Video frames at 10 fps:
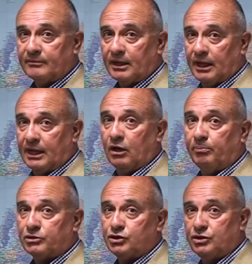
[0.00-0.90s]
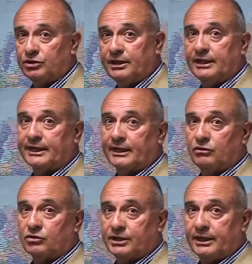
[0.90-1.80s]
Y que la oposición tiene que
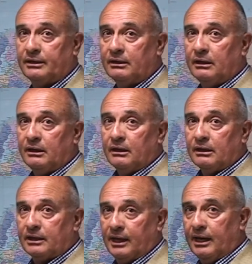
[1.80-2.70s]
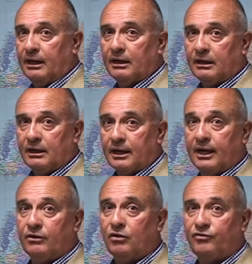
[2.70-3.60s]
reconocer que
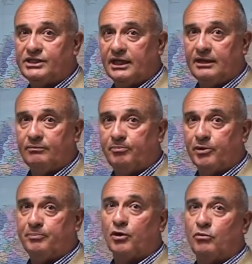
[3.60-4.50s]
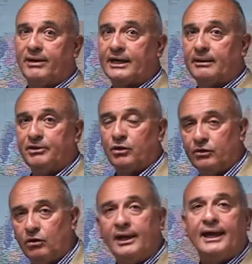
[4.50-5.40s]
ganó el oficialismo, por poco margen, pero
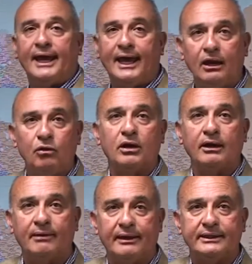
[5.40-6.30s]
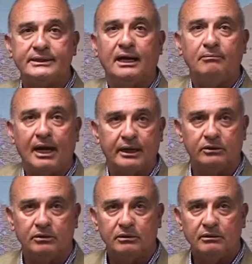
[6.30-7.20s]
ganó. Es lo que va a decir
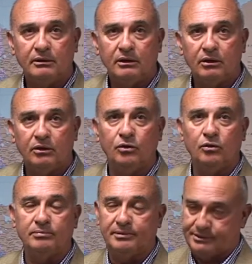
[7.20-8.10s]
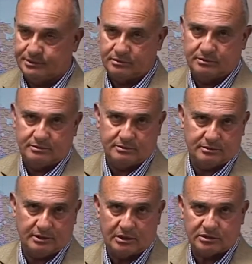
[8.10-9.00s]
Almagro. Eh,
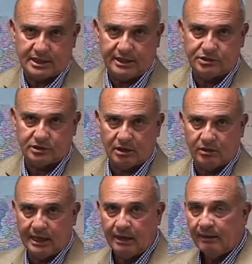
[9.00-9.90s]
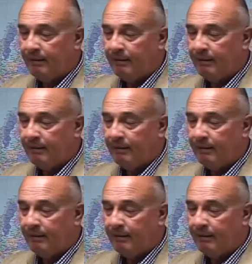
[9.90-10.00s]
las cosas que ha dicho hasta ahora.